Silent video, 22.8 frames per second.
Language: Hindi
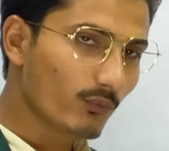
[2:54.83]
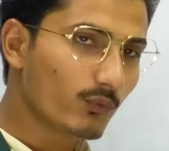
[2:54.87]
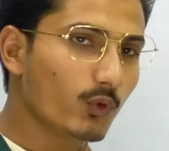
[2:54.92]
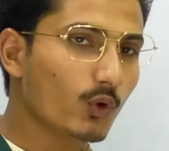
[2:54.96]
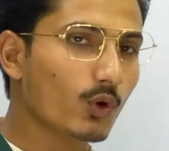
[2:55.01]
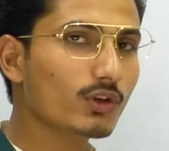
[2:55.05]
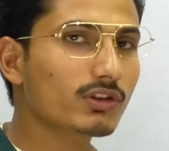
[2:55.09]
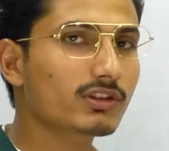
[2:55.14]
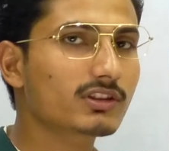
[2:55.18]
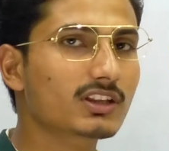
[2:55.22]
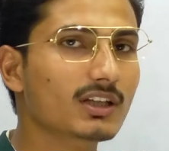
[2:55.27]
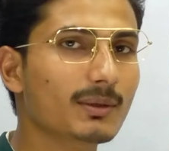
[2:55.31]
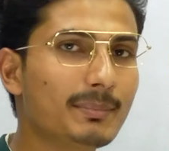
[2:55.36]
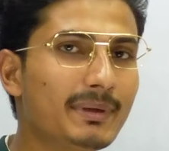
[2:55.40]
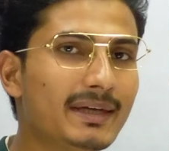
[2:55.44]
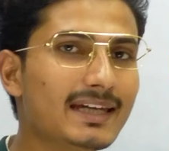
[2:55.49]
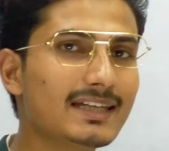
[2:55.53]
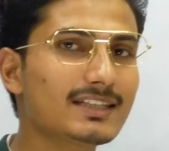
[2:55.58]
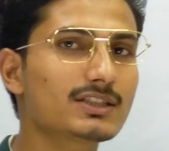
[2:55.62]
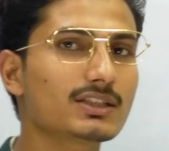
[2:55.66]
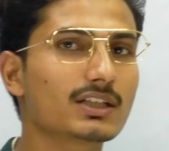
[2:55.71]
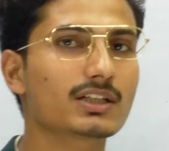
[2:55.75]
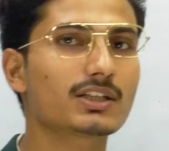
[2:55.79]
वो
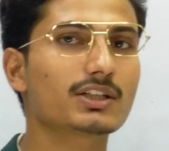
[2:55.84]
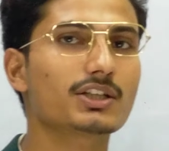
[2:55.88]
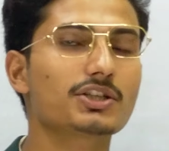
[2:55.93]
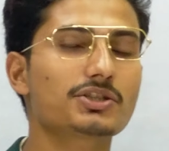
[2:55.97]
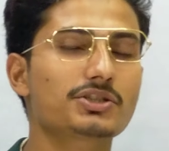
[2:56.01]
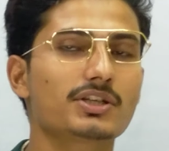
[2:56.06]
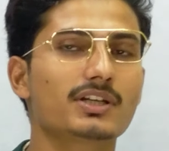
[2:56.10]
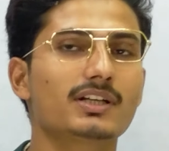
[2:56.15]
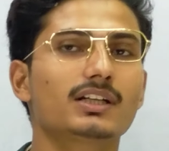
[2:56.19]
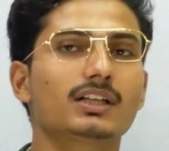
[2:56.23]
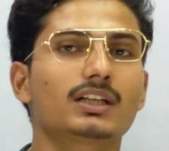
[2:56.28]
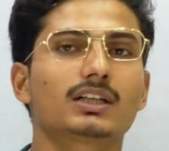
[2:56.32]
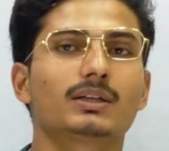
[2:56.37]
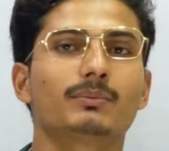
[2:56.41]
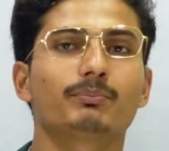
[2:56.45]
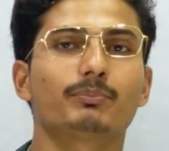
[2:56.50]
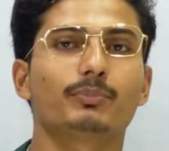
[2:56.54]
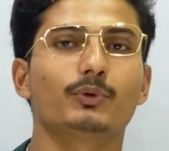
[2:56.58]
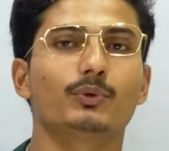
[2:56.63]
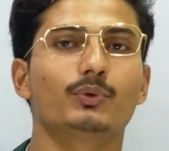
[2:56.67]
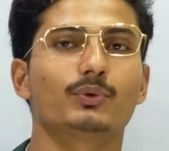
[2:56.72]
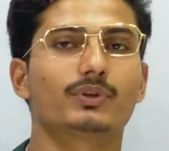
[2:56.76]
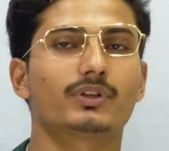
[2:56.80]
सभी जनरेशन
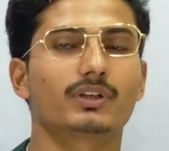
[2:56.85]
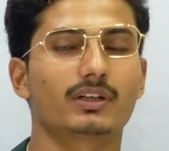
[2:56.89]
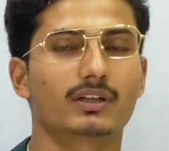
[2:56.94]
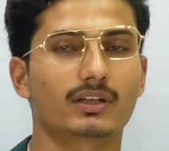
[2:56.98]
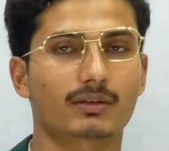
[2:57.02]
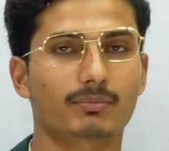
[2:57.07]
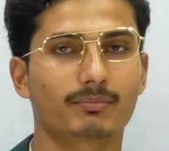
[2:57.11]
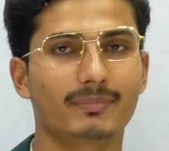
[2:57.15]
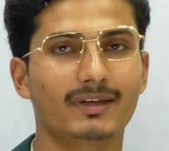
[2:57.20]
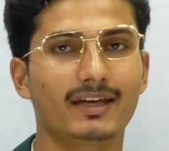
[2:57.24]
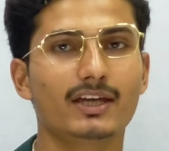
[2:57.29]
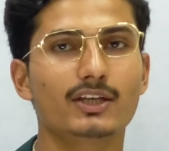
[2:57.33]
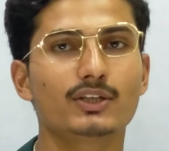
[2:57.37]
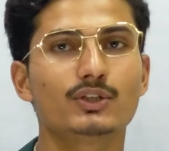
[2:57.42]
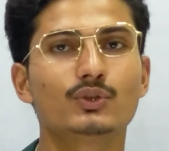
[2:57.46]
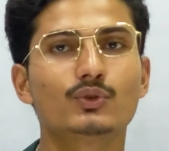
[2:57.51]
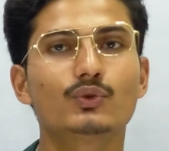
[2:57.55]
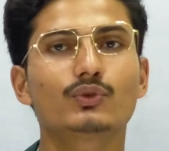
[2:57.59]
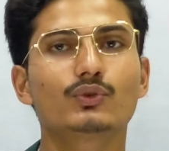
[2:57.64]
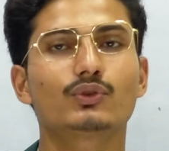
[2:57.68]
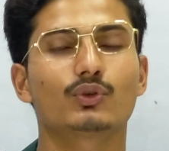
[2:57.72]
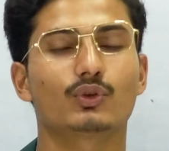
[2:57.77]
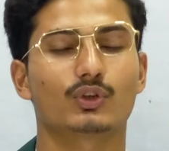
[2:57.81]
कंप्यूटर में
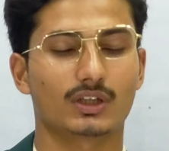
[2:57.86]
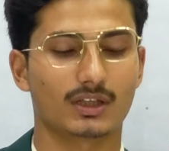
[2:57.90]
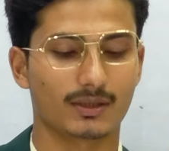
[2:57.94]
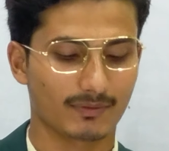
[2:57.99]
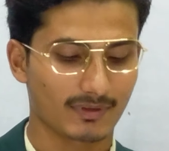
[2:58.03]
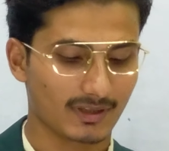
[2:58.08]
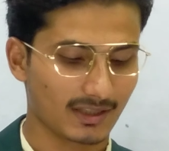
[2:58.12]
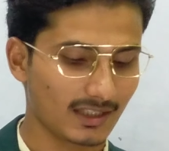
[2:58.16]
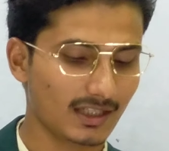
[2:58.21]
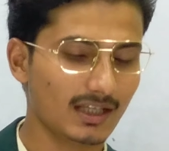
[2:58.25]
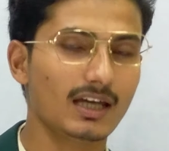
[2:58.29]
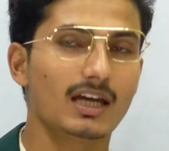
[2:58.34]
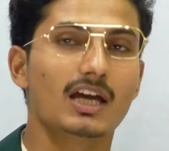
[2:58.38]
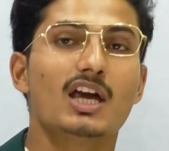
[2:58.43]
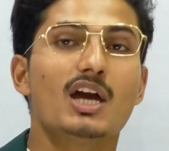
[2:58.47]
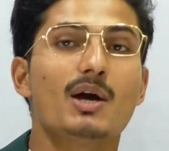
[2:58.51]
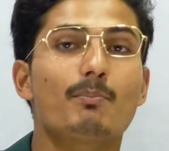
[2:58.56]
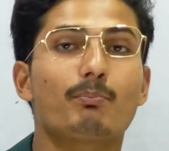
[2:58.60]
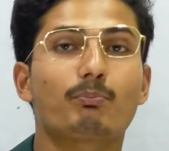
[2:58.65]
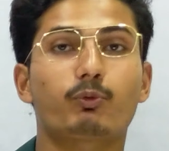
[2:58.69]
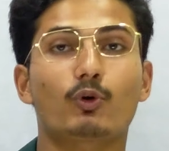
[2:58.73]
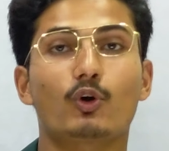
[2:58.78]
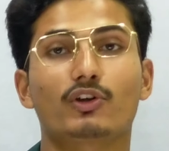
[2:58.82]
यूज़ होने वाले
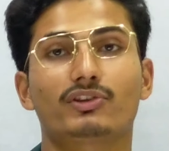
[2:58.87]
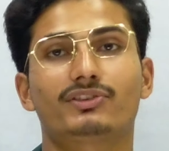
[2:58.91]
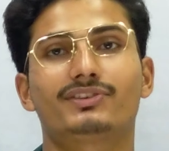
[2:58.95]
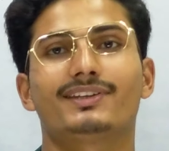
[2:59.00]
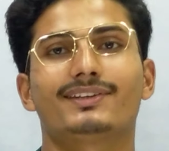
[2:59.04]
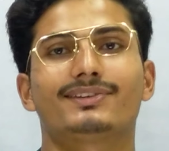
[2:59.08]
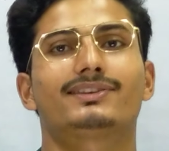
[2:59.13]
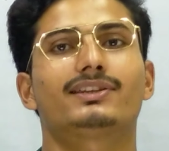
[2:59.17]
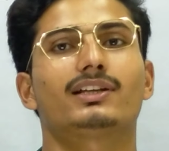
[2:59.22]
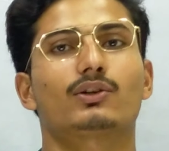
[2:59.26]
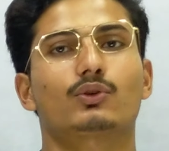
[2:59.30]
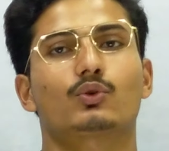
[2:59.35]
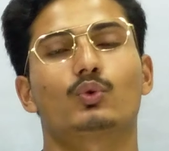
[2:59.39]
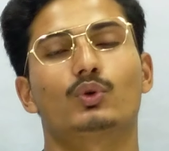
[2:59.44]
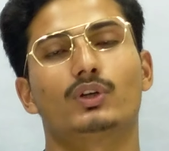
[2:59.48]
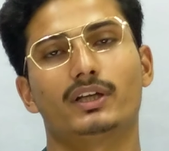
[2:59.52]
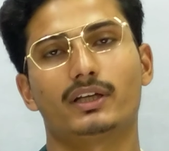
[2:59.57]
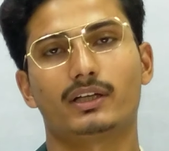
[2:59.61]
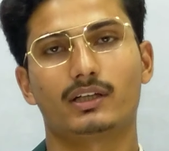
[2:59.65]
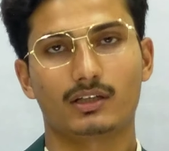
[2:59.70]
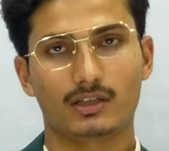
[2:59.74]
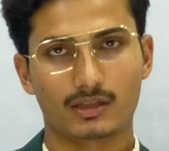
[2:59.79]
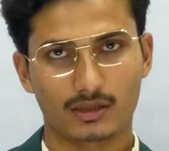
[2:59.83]
प्रोसेसर को
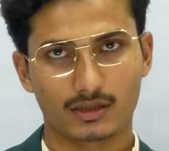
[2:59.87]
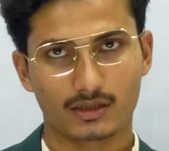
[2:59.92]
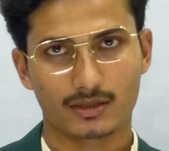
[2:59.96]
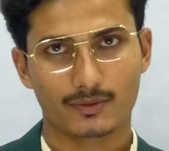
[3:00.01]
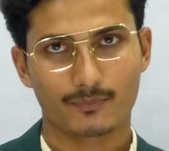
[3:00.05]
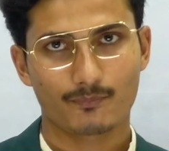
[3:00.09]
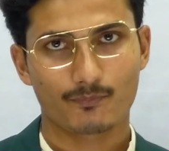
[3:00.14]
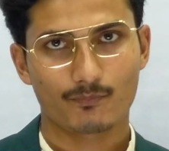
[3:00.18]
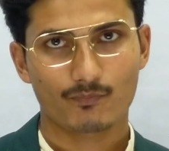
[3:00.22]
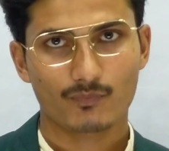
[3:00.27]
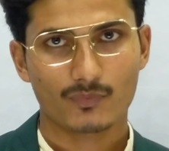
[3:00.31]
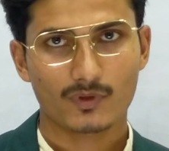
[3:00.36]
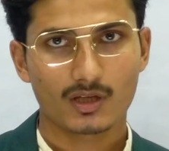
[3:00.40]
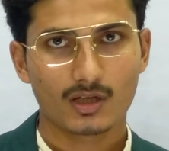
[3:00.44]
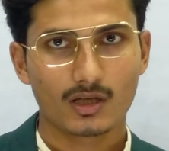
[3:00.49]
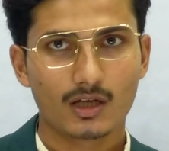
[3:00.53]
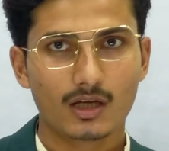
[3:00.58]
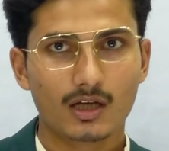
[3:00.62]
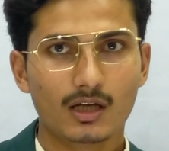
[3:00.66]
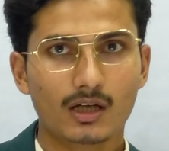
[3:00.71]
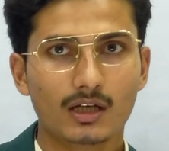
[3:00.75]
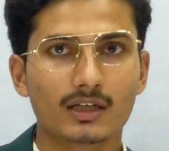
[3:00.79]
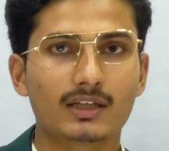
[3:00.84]
लेकर आई
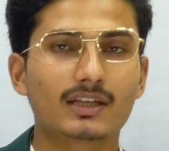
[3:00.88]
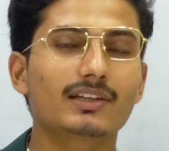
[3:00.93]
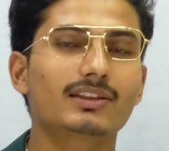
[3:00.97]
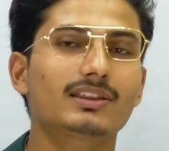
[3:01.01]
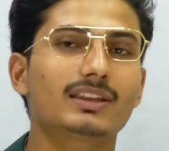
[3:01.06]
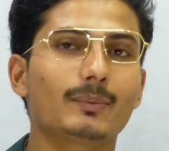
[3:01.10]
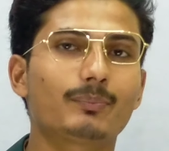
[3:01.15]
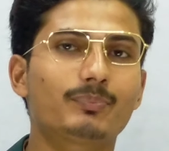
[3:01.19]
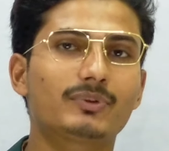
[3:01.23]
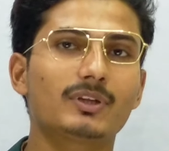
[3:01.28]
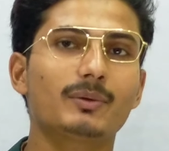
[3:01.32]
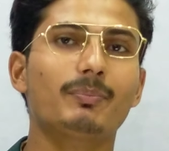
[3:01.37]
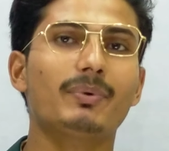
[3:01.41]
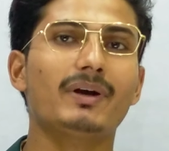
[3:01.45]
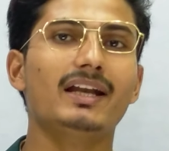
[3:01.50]
कि सबसे